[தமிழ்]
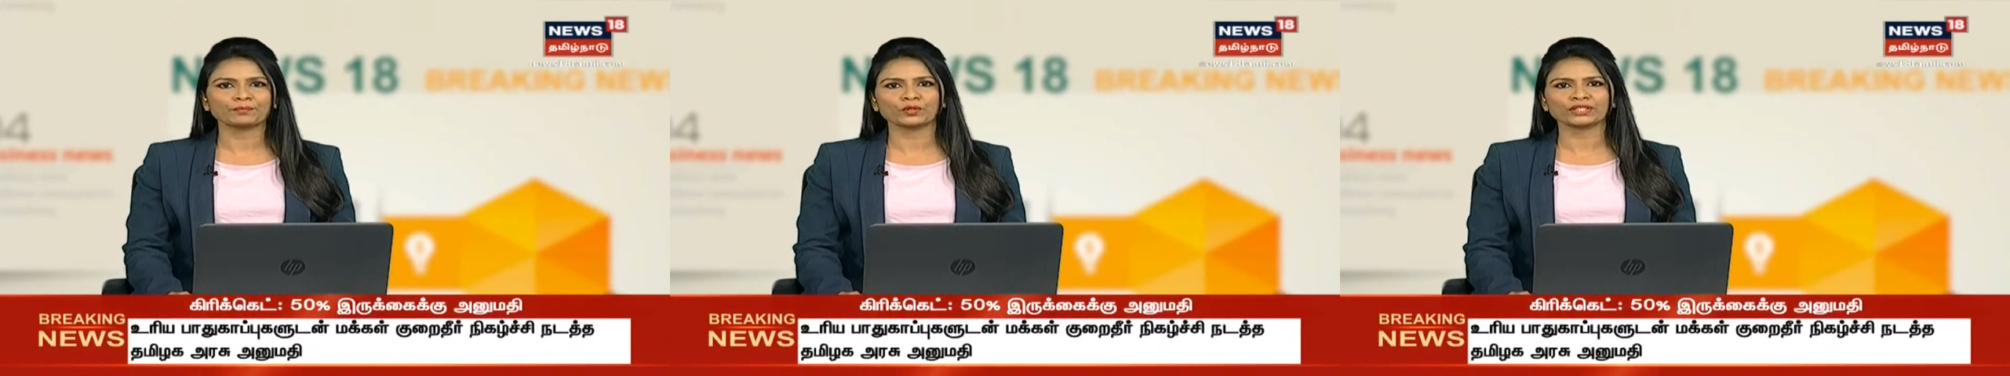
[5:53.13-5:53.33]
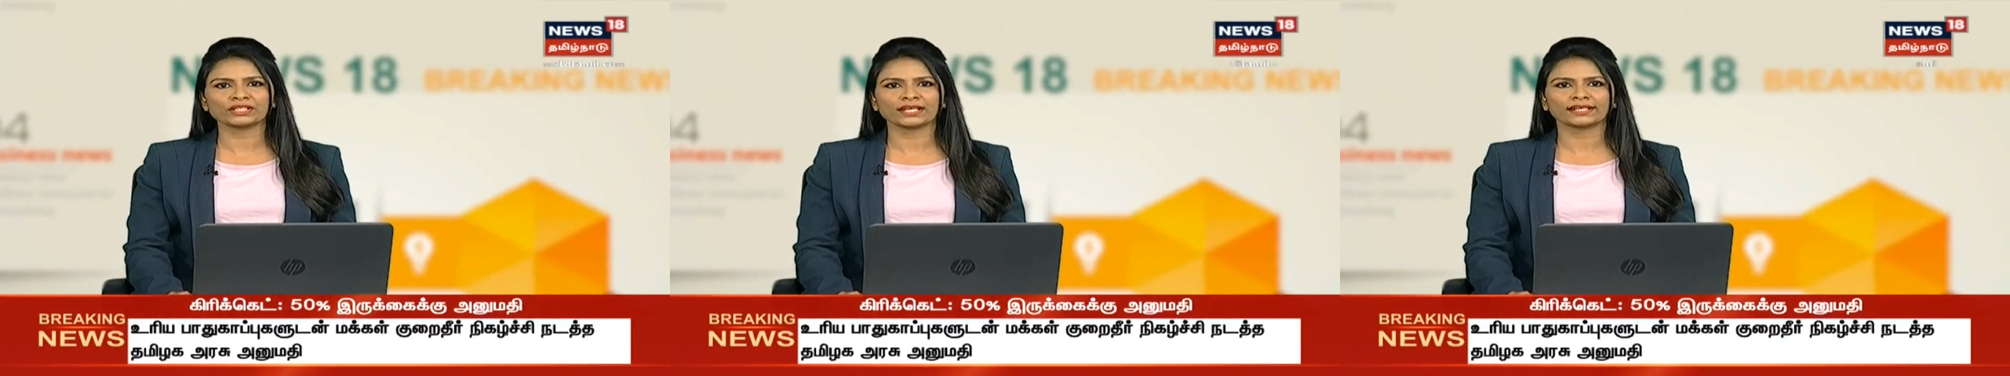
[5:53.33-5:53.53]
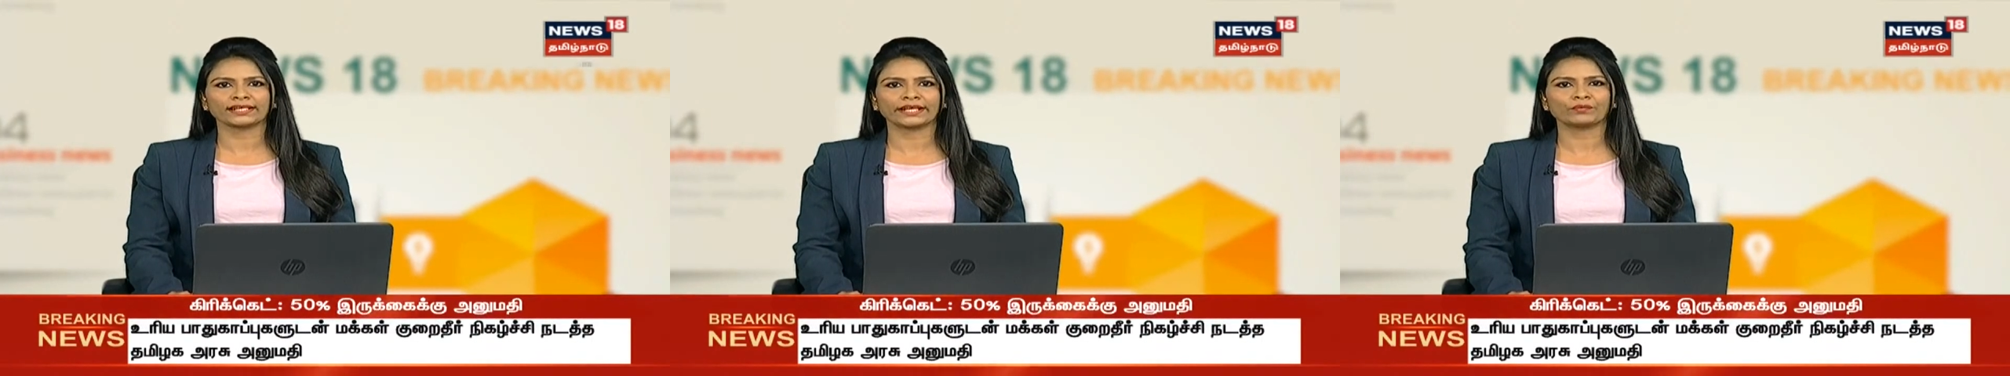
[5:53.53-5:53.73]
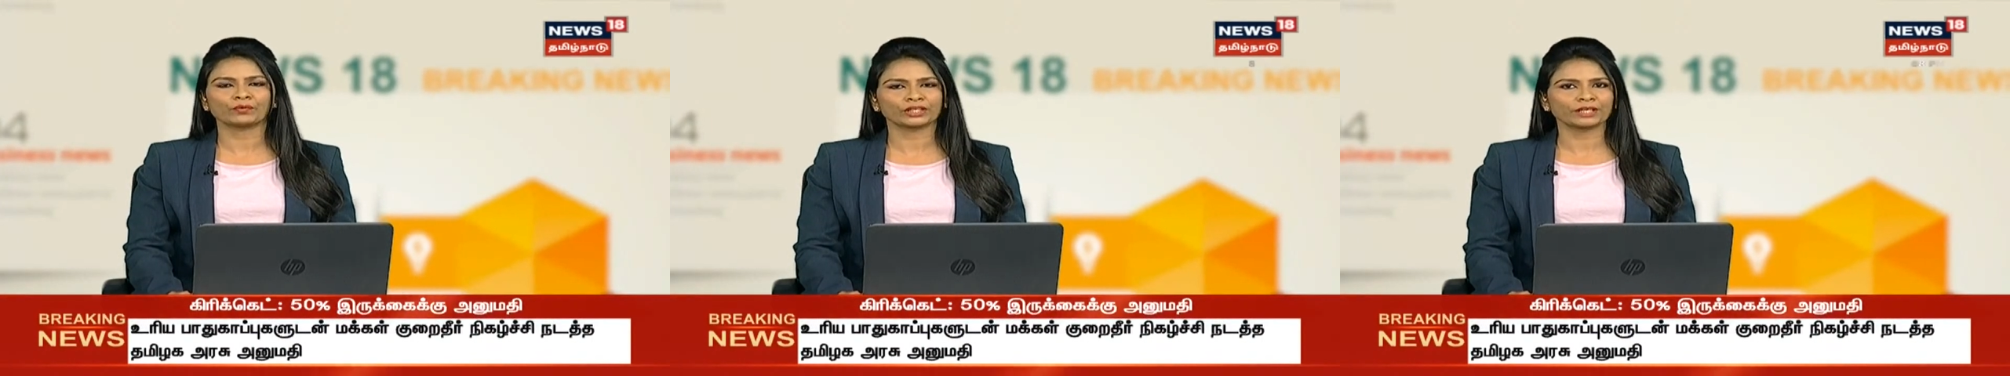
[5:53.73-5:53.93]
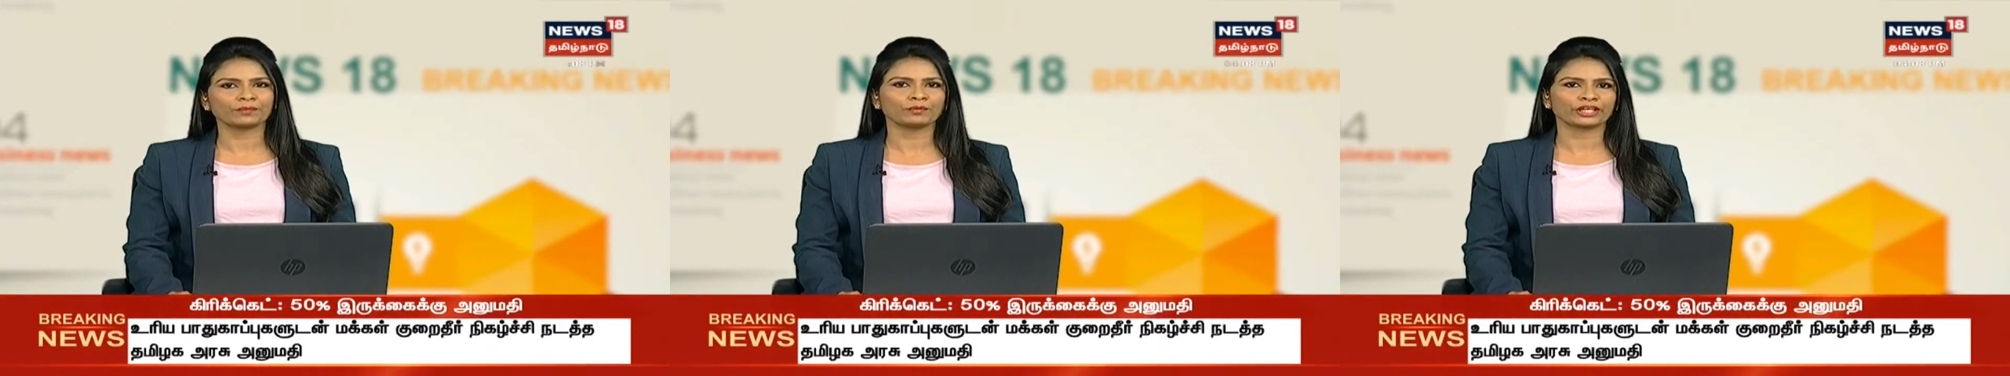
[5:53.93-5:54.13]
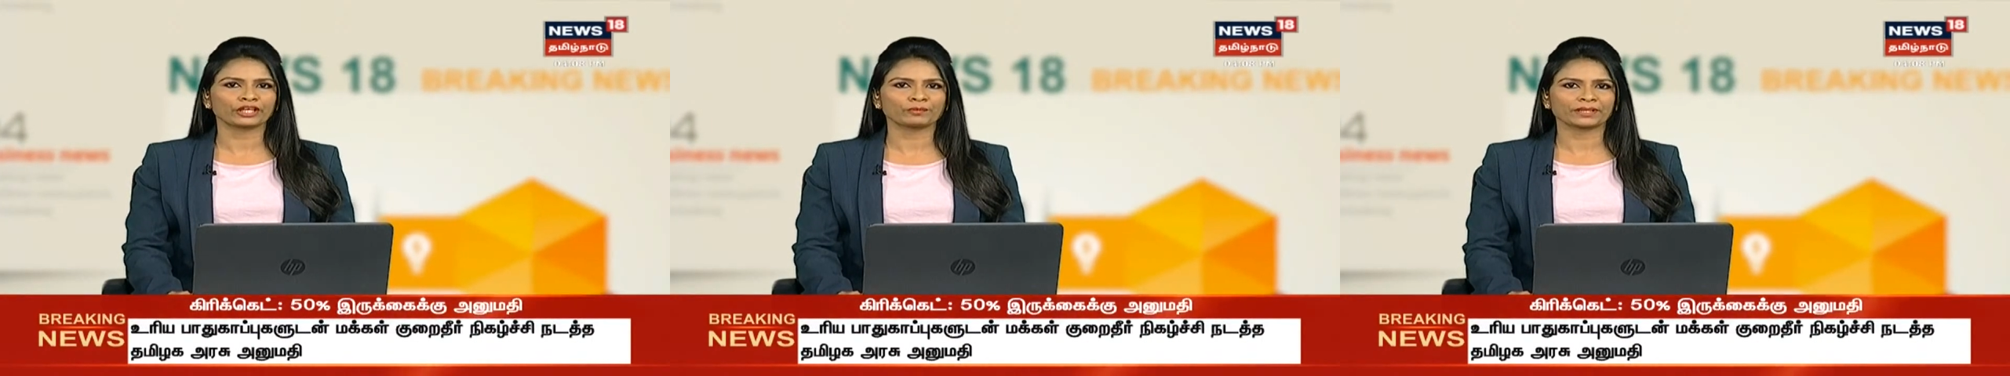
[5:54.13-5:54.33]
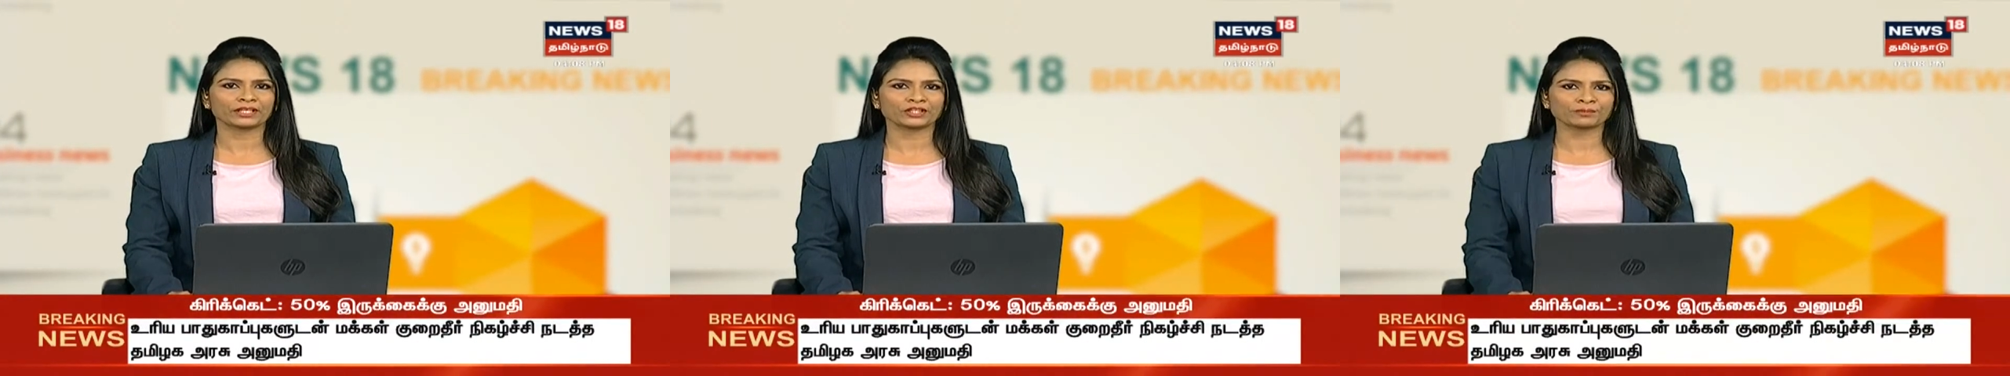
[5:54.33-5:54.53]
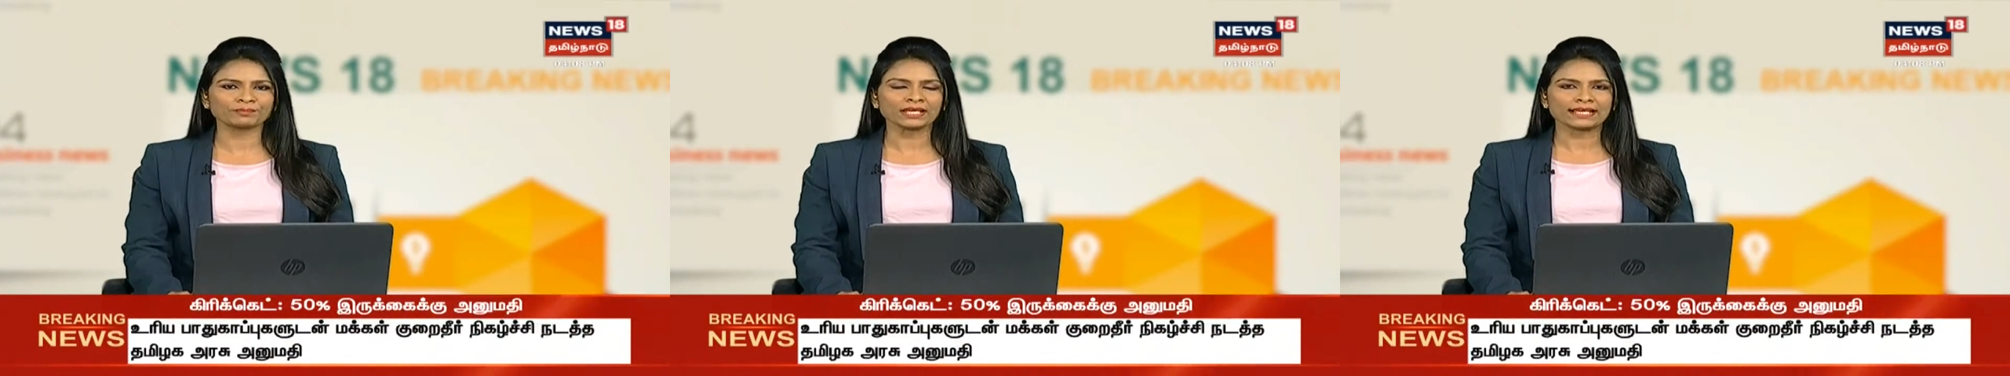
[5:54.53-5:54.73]
போஸ்டர்களை ஒட்ட முடியும்
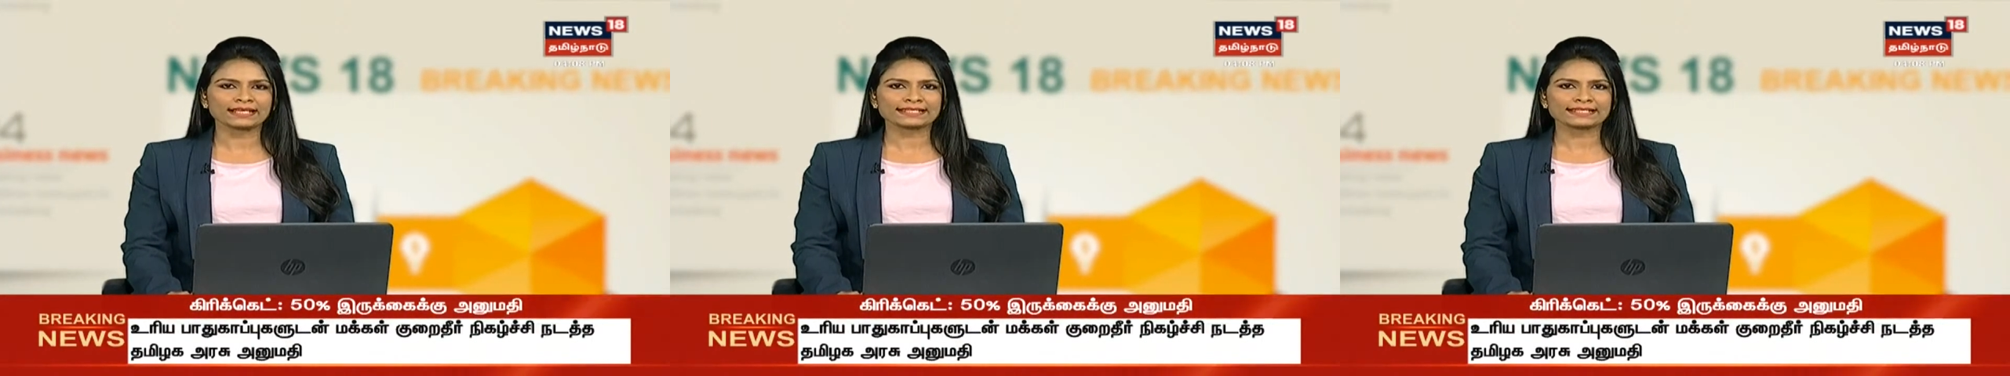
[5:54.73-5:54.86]
என்றும்